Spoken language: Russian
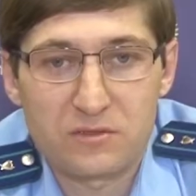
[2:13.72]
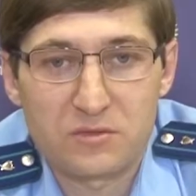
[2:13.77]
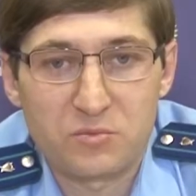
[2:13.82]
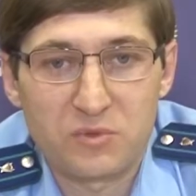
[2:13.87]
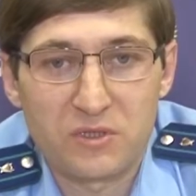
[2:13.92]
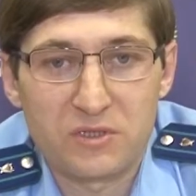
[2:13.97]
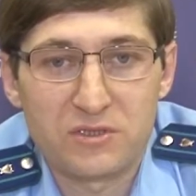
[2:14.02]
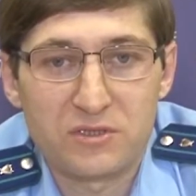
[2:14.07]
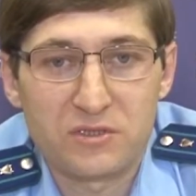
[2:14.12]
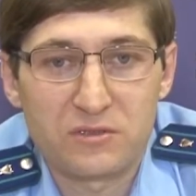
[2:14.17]

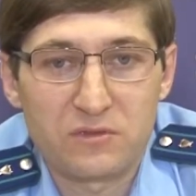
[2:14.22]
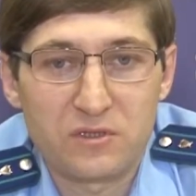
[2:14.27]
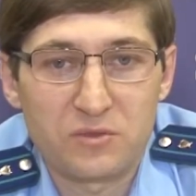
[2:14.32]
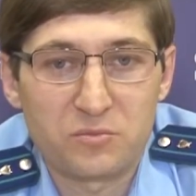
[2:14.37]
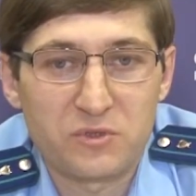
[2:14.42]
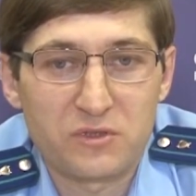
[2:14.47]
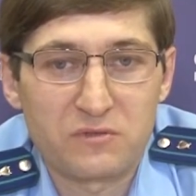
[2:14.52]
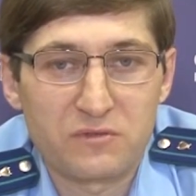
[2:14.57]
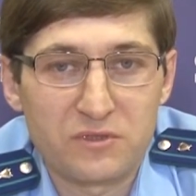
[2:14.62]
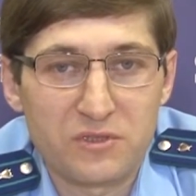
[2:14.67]
спланировали
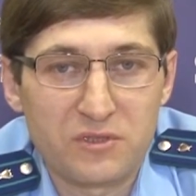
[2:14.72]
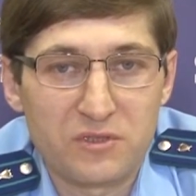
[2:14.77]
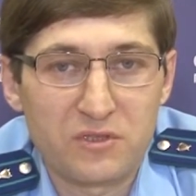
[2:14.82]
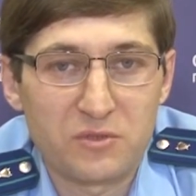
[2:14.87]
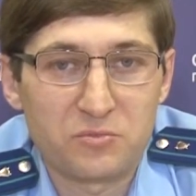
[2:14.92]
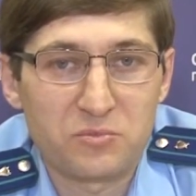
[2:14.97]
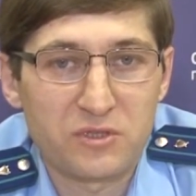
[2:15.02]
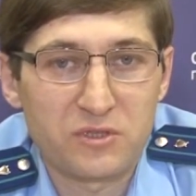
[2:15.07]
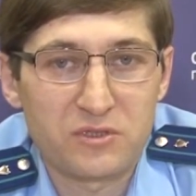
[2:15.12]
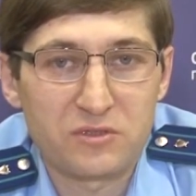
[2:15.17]
проведение
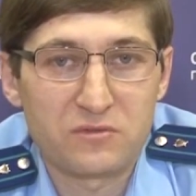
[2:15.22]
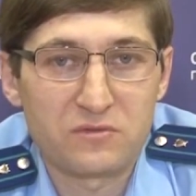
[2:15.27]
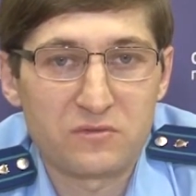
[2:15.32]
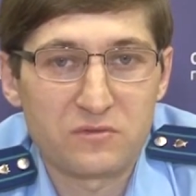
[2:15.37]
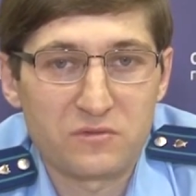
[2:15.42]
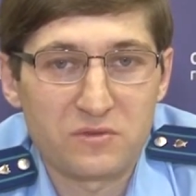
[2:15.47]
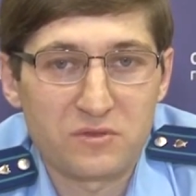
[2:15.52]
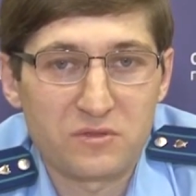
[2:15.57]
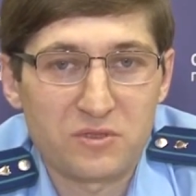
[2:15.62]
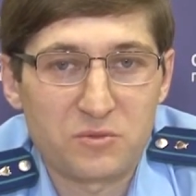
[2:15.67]

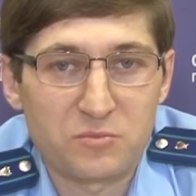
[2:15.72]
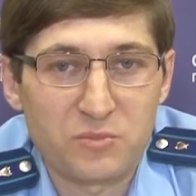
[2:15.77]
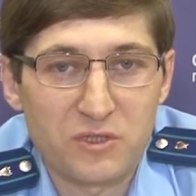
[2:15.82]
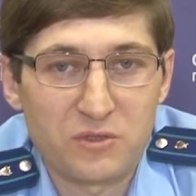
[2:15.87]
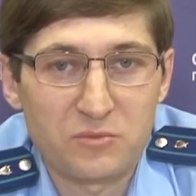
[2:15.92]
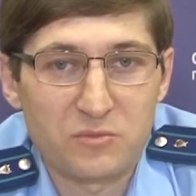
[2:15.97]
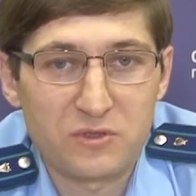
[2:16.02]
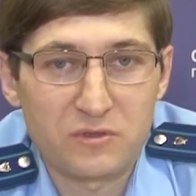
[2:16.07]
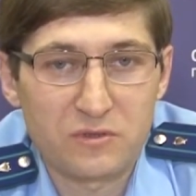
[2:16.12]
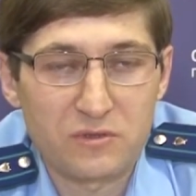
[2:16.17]
оперативного
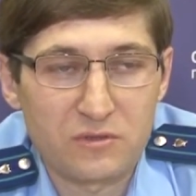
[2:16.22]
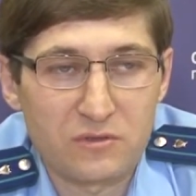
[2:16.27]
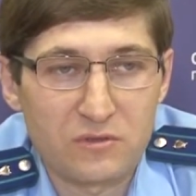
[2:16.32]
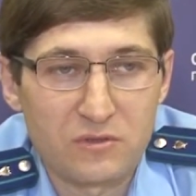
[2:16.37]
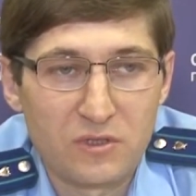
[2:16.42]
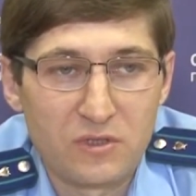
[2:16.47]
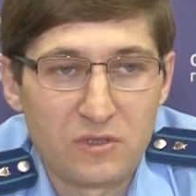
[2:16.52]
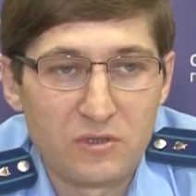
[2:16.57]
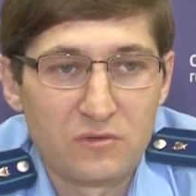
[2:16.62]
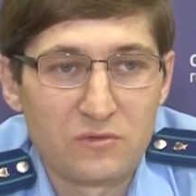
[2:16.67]
эксперимента,
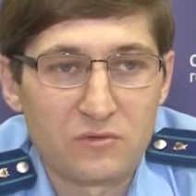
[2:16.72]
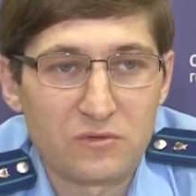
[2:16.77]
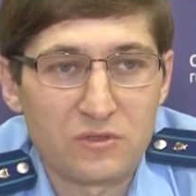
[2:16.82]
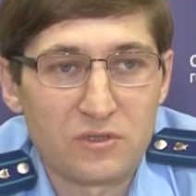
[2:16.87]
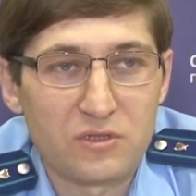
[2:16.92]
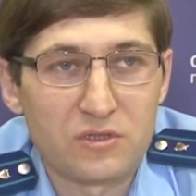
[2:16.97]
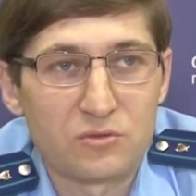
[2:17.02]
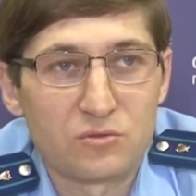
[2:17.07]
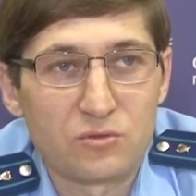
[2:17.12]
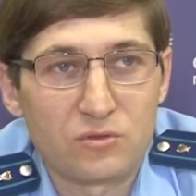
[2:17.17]
в ходе
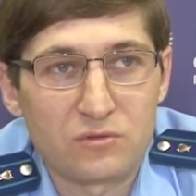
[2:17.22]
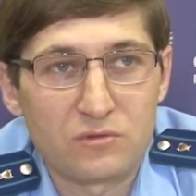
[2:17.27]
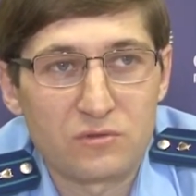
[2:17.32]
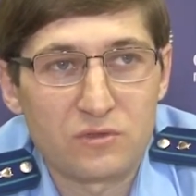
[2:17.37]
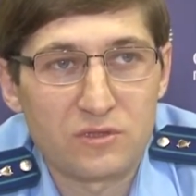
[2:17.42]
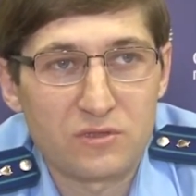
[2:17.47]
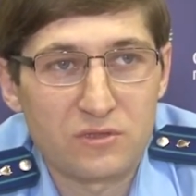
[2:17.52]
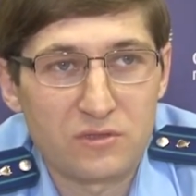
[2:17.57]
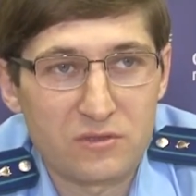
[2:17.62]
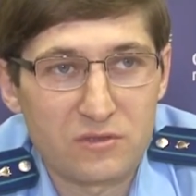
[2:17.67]
которого
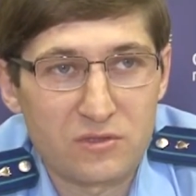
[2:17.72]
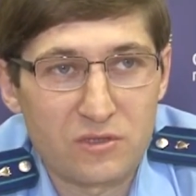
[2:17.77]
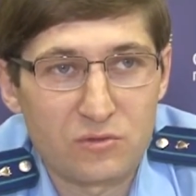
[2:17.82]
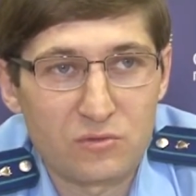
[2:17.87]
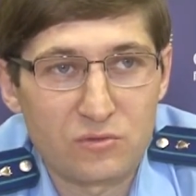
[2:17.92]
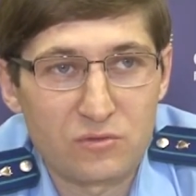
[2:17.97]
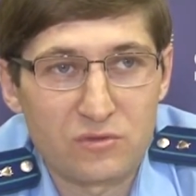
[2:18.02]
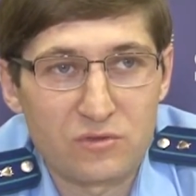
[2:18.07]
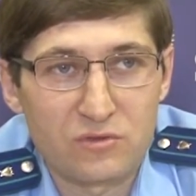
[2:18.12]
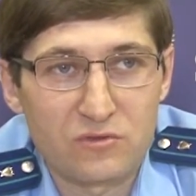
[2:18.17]
один из
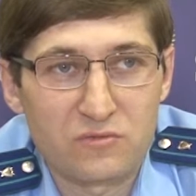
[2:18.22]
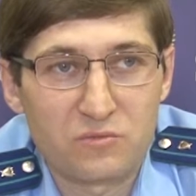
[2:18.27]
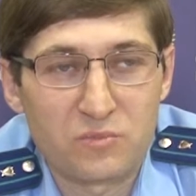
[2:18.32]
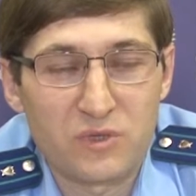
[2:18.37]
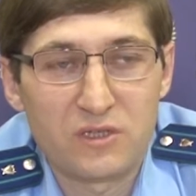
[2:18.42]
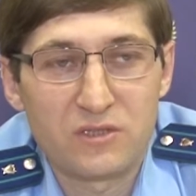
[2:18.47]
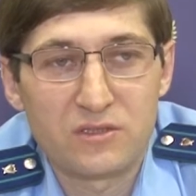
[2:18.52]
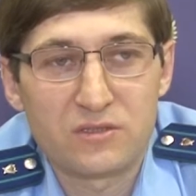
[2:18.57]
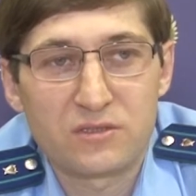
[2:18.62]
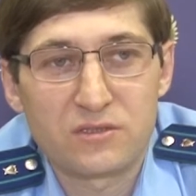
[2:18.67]
сотрудников
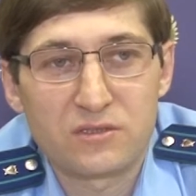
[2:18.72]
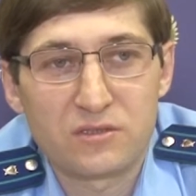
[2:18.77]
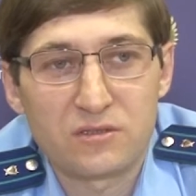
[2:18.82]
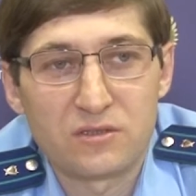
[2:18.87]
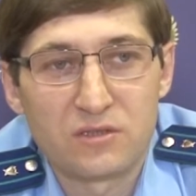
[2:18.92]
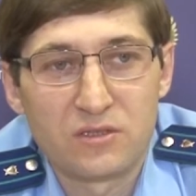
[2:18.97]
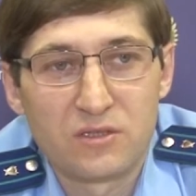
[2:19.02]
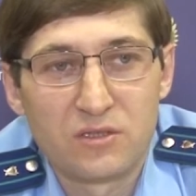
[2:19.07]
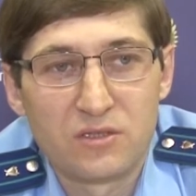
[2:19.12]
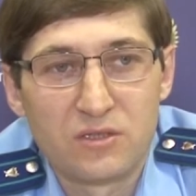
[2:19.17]
полиции
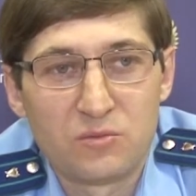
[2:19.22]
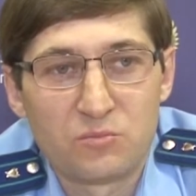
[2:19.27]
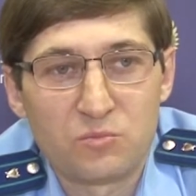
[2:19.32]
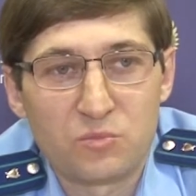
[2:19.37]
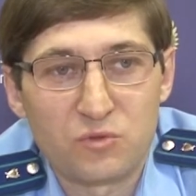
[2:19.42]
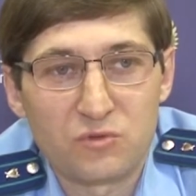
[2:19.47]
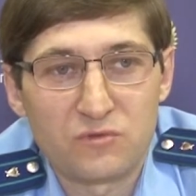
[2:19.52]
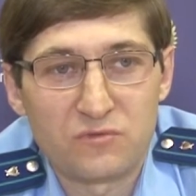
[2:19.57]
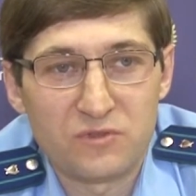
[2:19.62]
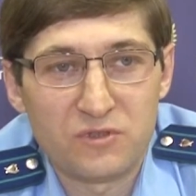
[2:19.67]

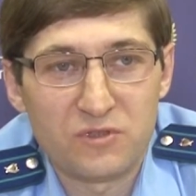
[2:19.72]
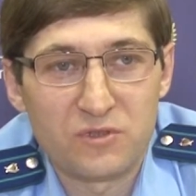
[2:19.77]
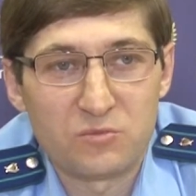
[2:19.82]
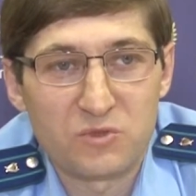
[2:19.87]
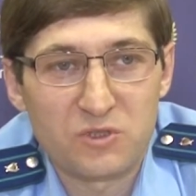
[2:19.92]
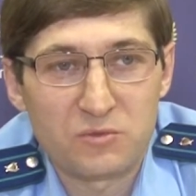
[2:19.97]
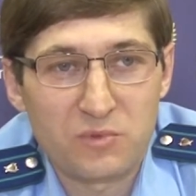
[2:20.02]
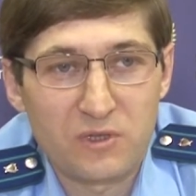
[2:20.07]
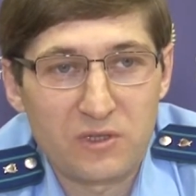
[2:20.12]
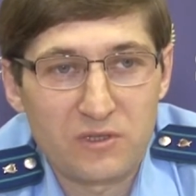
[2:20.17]
под видом
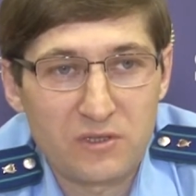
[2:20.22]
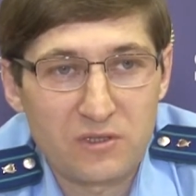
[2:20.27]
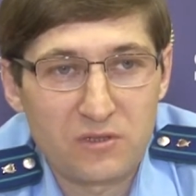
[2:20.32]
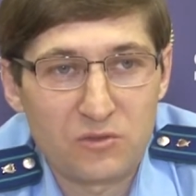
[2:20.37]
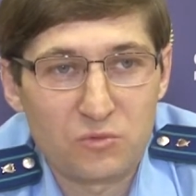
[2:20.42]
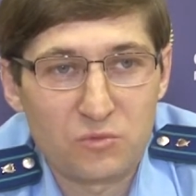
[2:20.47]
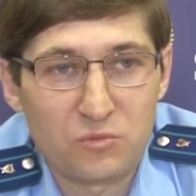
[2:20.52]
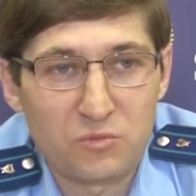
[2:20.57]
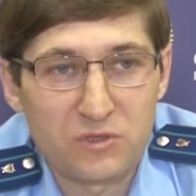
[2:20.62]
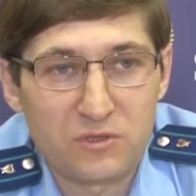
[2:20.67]

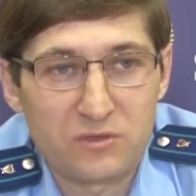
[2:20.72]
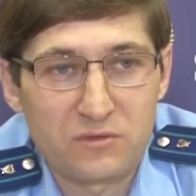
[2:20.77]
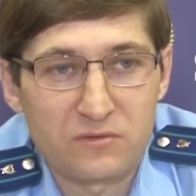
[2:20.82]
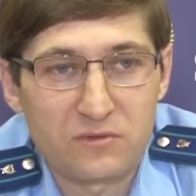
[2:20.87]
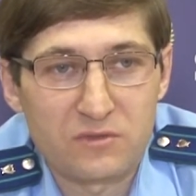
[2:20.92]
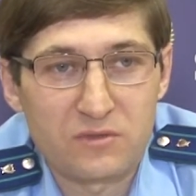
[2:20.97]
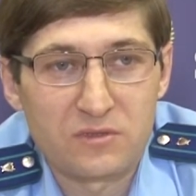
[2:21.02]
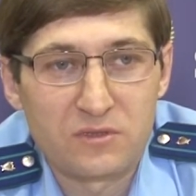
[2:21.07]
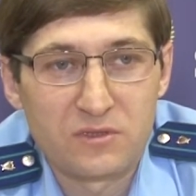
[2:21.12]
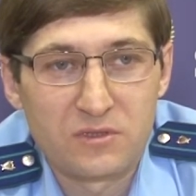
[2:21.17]
исполнительного
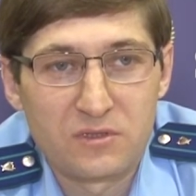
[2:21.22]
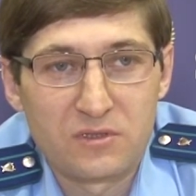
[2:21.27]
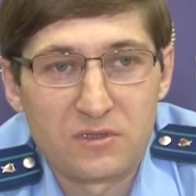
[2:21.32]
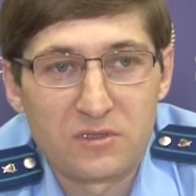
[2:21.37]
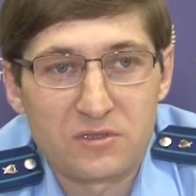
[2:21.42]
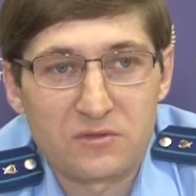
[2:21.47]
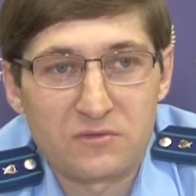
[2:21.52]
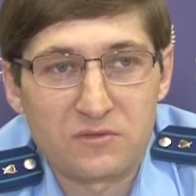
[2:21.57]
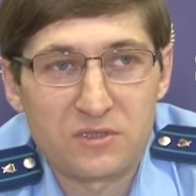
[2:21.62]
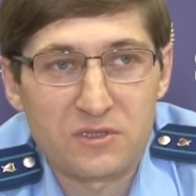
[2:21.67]
убийства
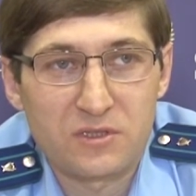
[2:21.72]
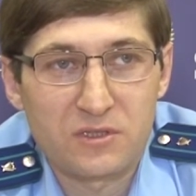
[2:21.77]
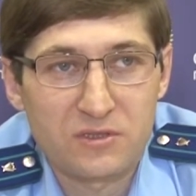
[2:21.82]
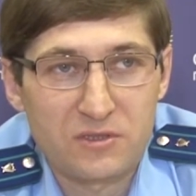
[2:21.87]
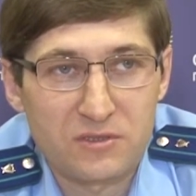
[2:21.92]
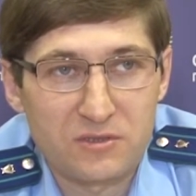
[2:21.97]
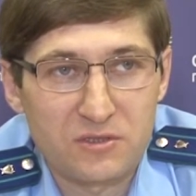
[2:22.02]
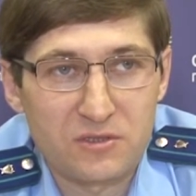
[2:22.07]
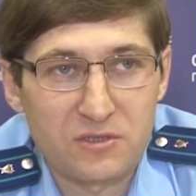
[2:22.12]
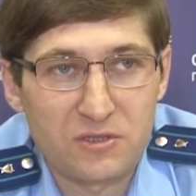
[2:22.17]

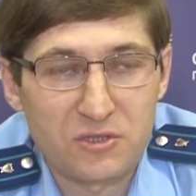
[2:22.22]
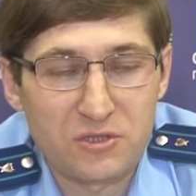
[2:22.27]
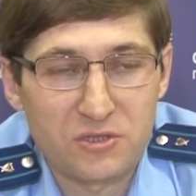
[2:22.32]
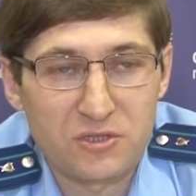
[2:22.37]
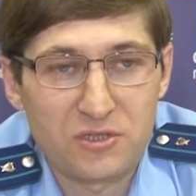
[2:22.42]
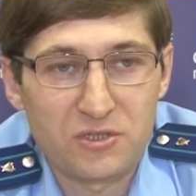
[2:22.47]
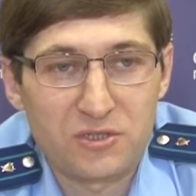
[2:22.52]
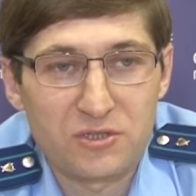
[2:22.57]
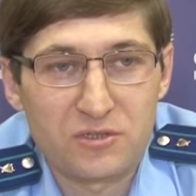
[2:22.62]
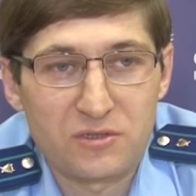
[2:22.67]
связался с этой
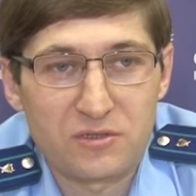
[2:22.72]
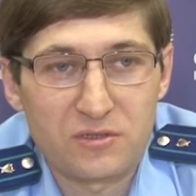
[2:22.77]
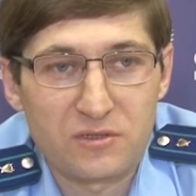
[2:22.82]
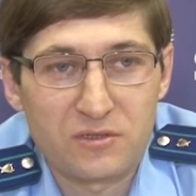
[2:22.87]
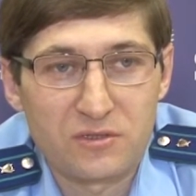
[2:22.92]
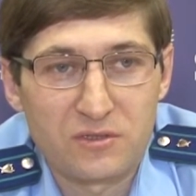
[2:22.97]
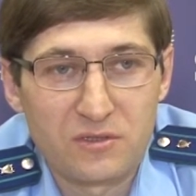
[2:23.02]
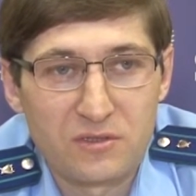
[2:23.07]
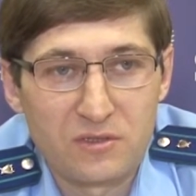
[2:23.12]
женщиной,